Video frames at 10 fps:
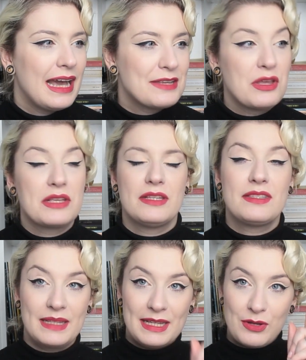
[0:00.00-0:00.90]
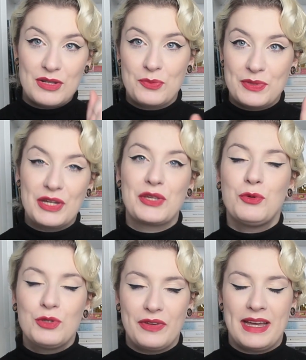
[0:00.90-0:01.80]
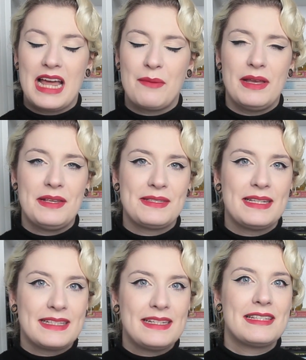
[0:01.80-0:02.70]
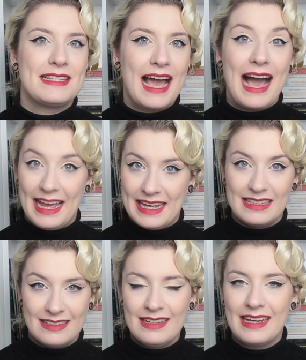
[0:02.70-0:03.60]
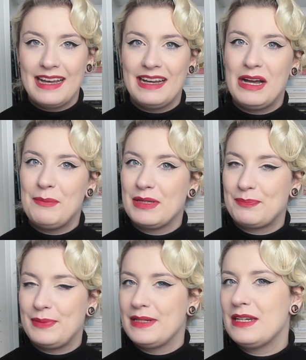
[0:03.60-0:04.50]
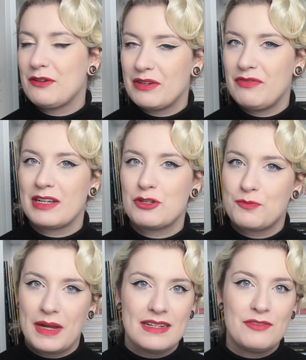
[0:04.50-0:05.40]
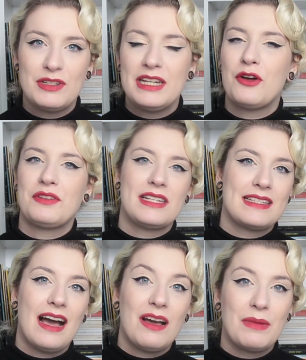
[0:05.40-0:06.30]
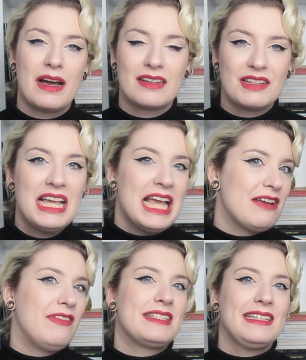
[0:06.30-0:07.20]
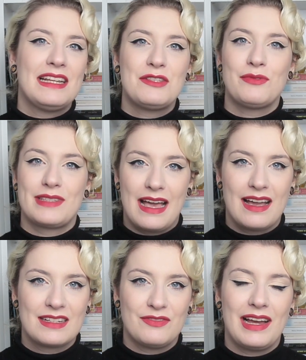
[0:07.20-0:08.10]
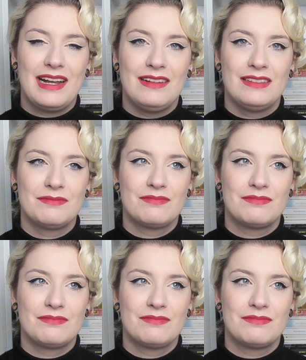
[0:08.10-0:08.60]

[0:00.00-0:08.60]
Also es ist nicht so, als ob sie nicht gut wären, aber sie sind sehr eigen. Ähm, ich bin auf jeden Fall gespannt für die Leute, die es nachmachen, was ihr dazu sagt, weil